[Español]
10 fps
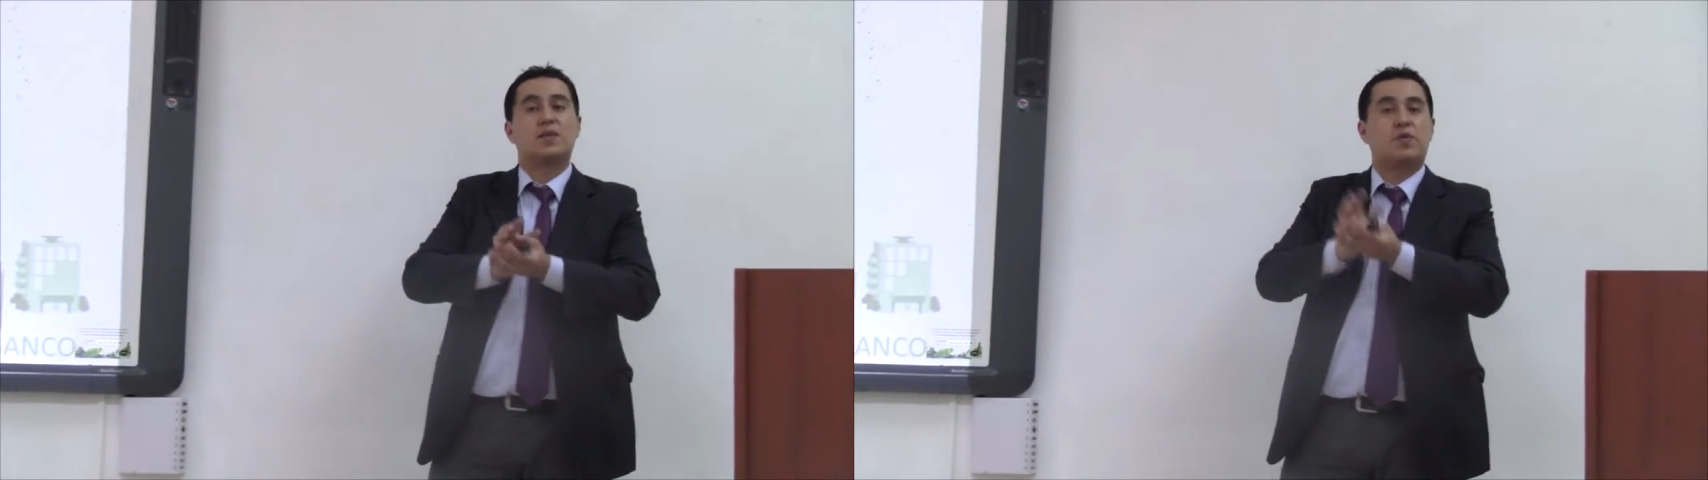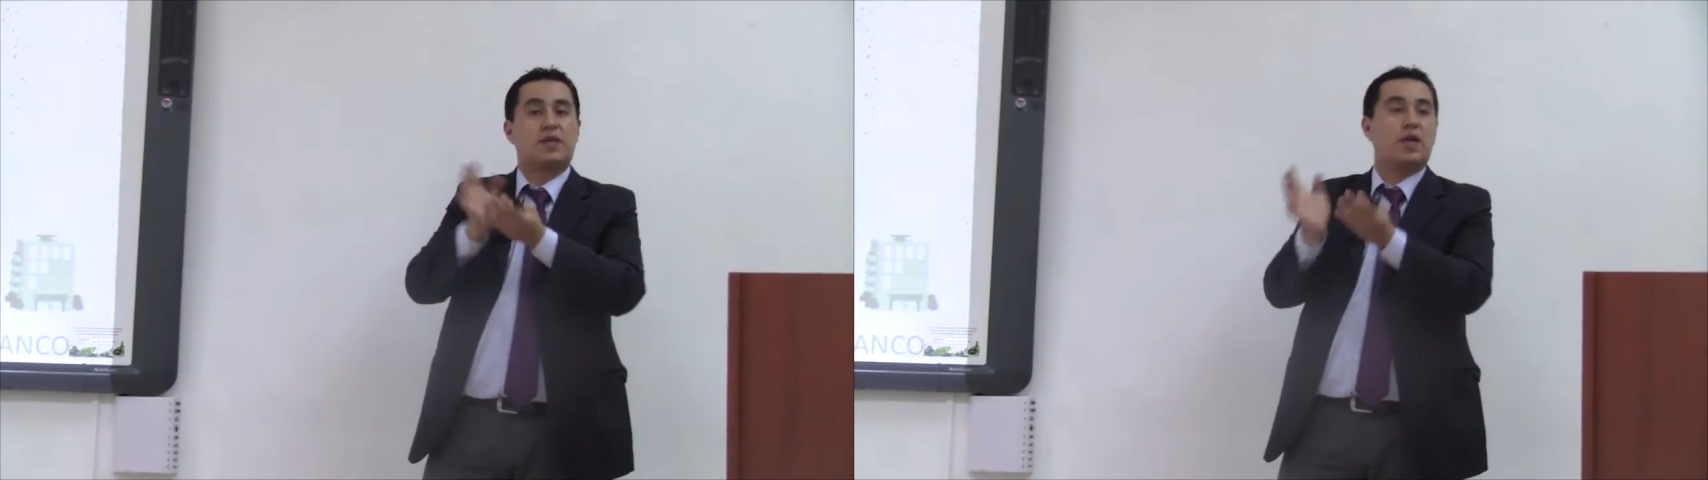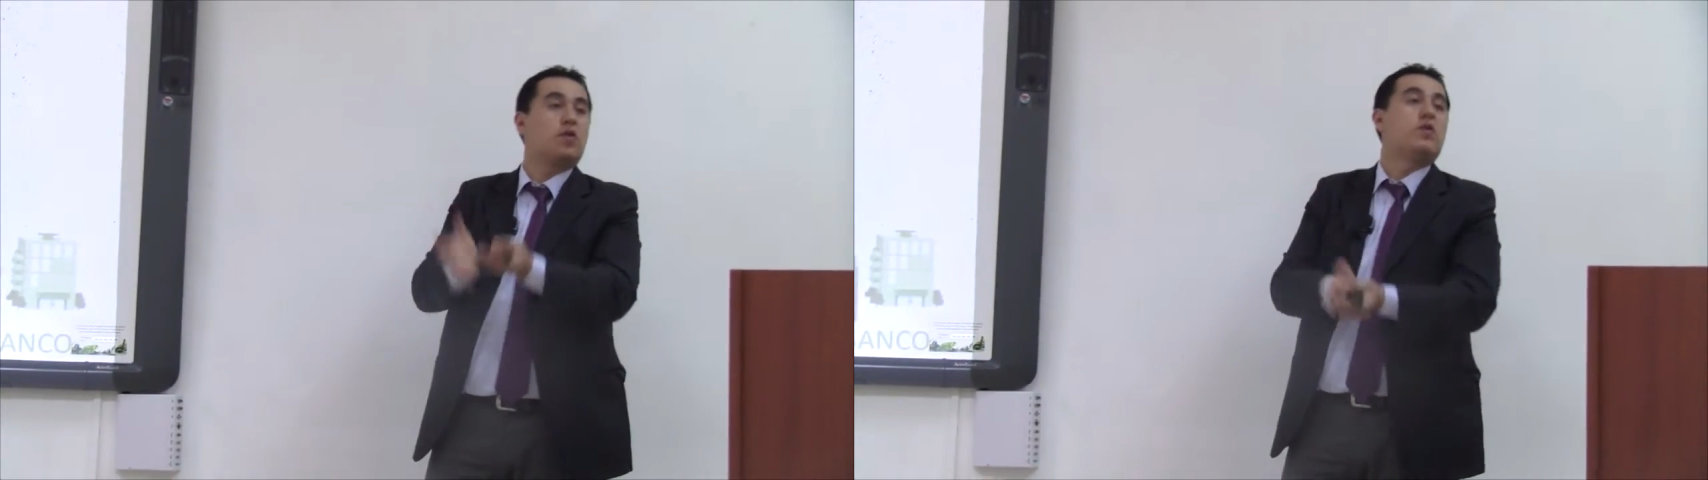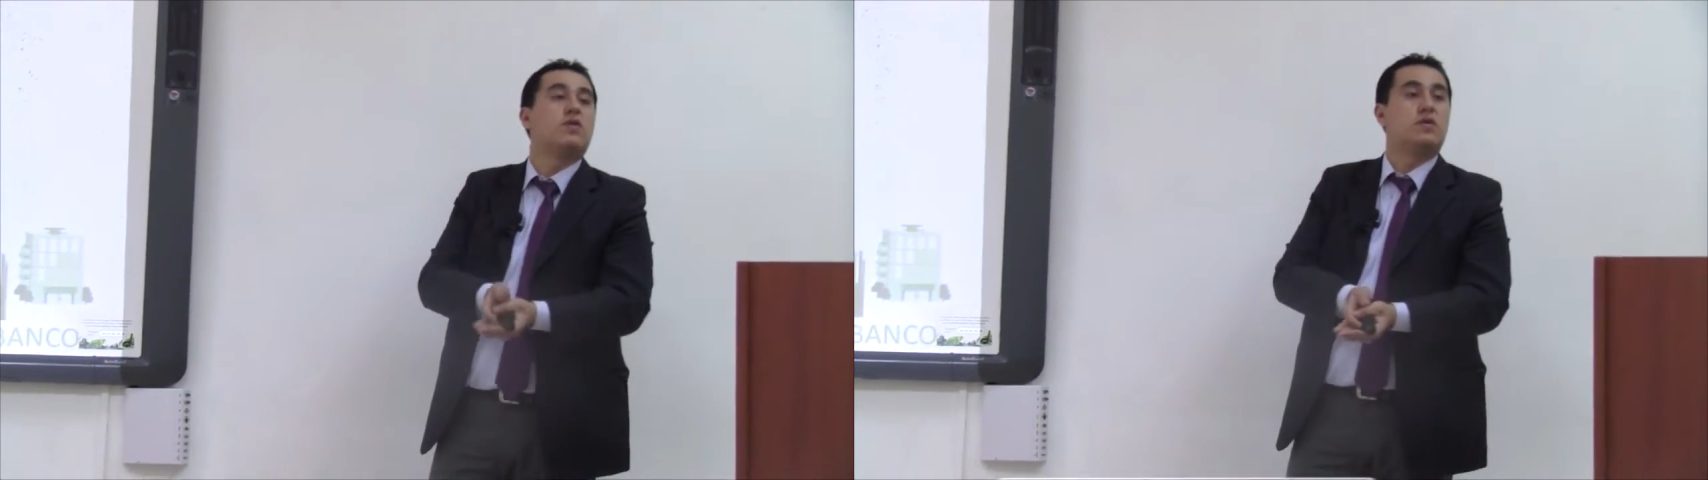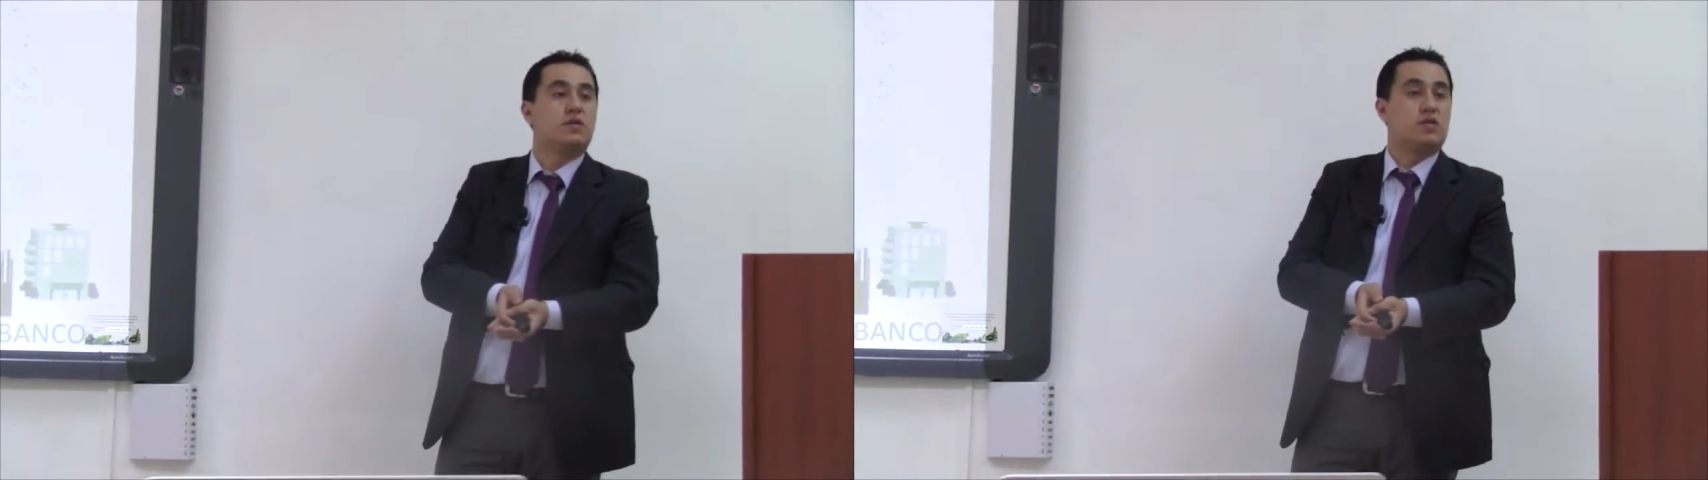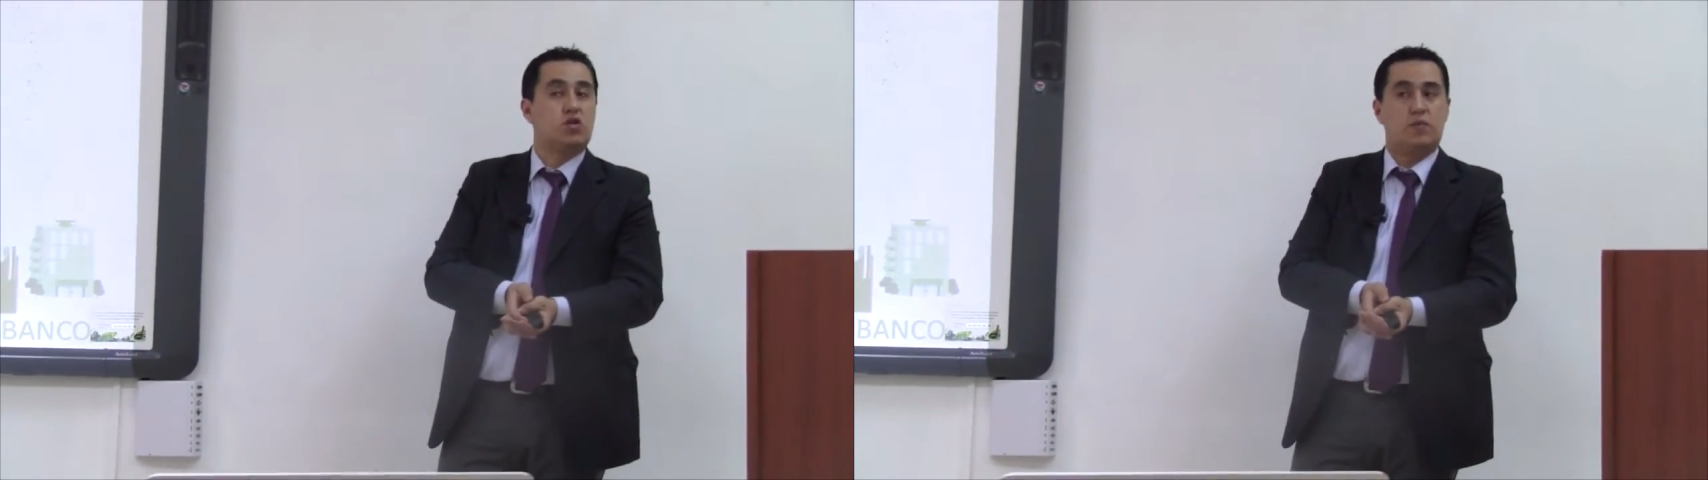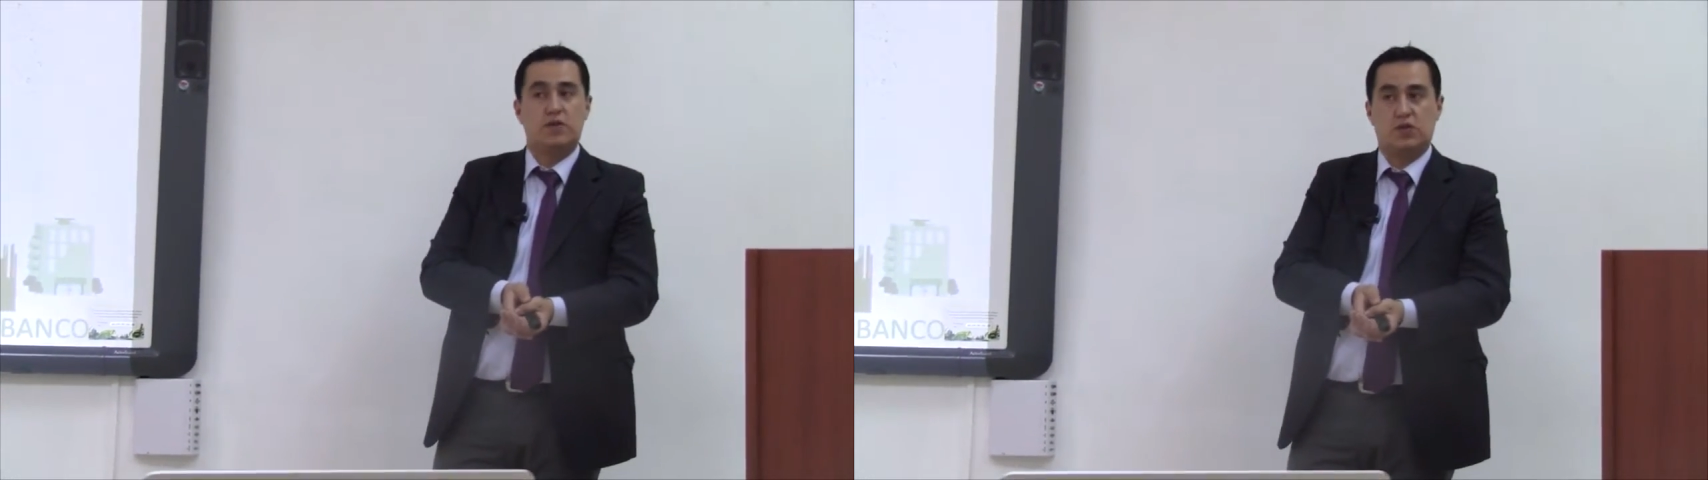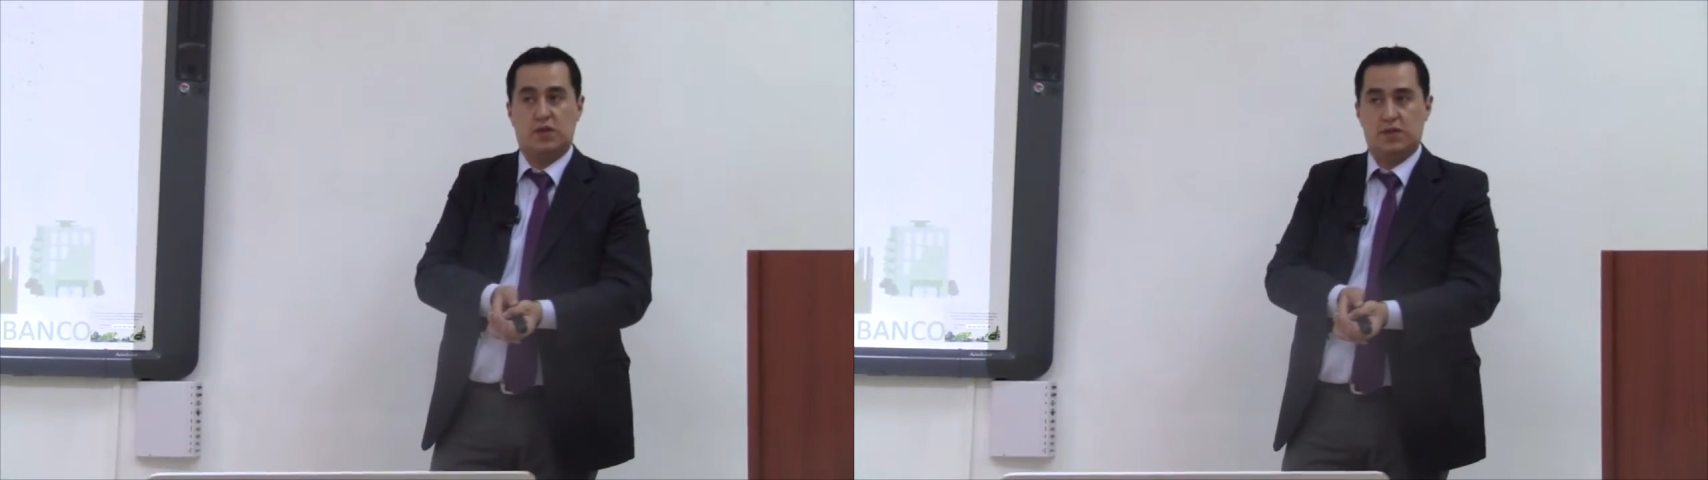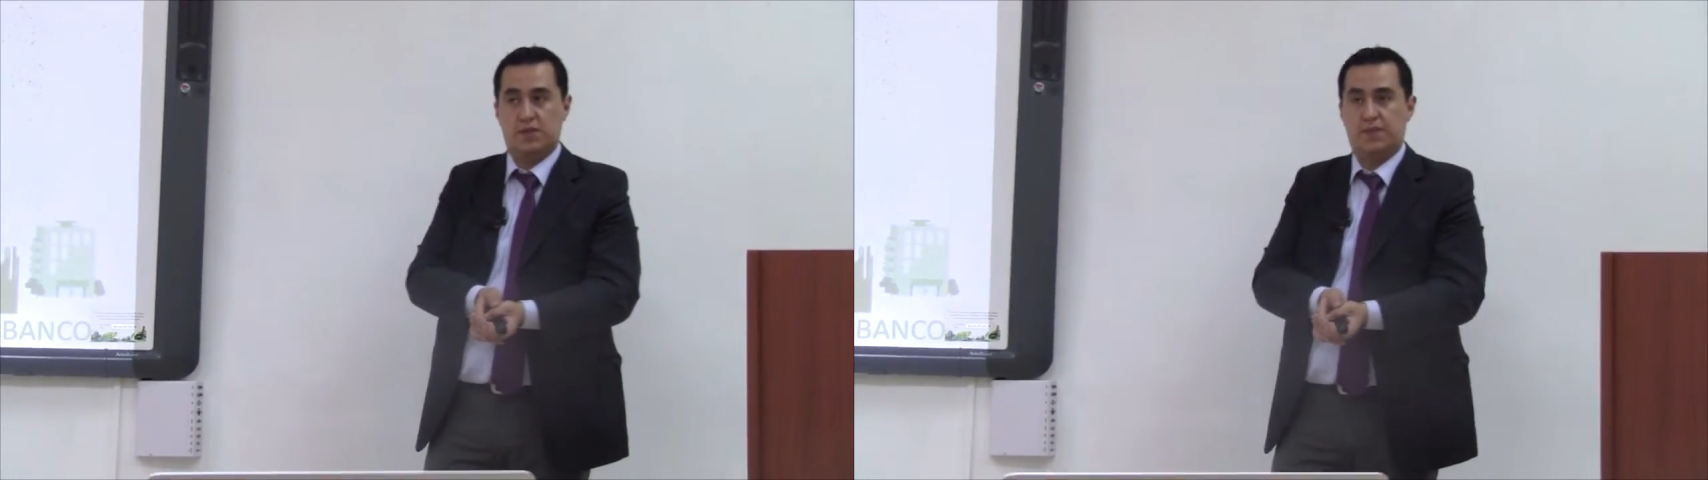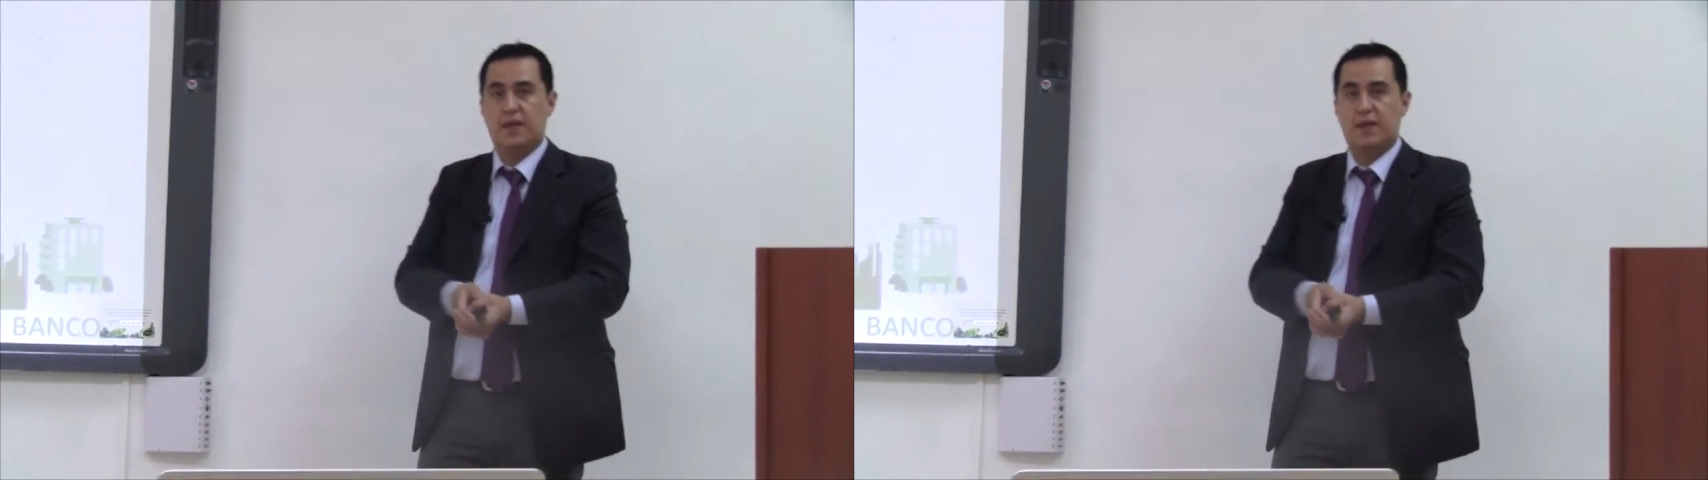aportado 5.000 soles.